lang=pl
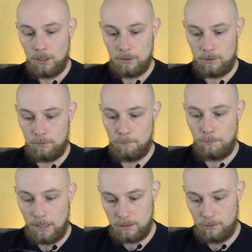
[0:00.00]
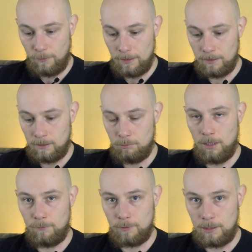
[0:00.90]
to są bardzo fajne
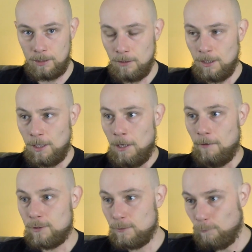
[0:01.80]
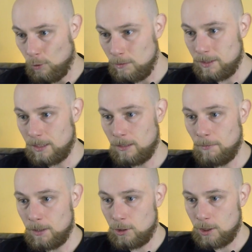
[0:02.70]
słuchawki. W swoim
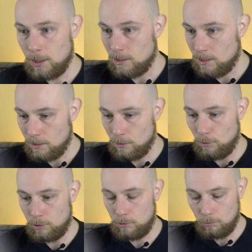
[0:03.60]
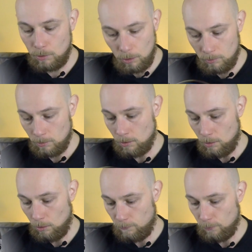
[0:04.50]
segmencie
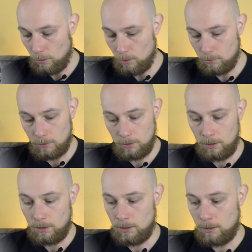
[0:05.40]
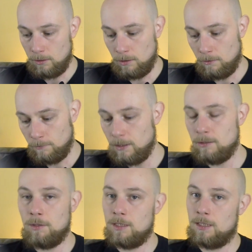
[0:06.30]
stosunkowo e, w
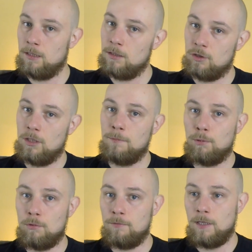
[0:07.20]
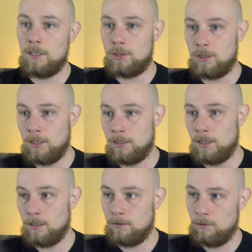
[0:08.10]
niezłej cenie, jeżeli porównacie
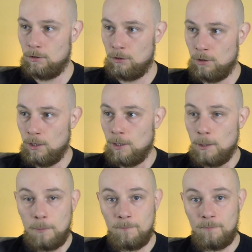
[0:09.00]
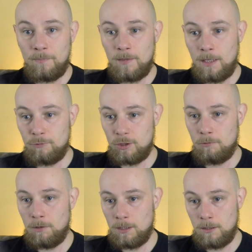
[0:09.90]
je do mm, na
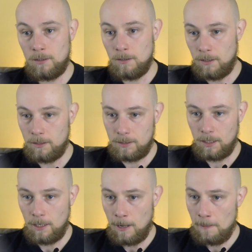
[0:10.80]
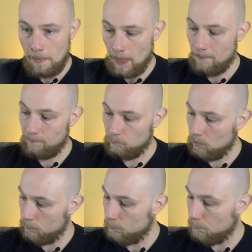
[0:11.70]
przykład Razera,
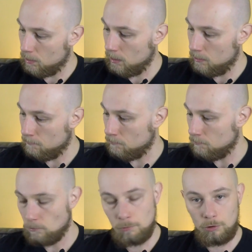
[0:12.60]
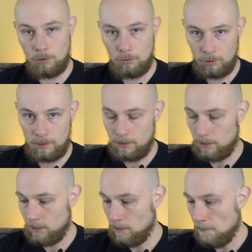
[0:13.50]
to wypadają dużo
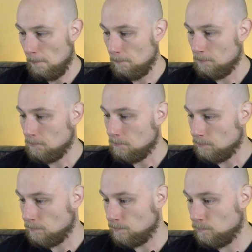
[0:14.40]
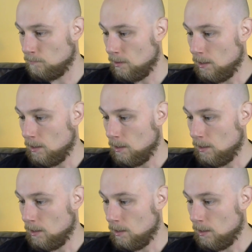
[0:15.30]
korzystniej. Mm,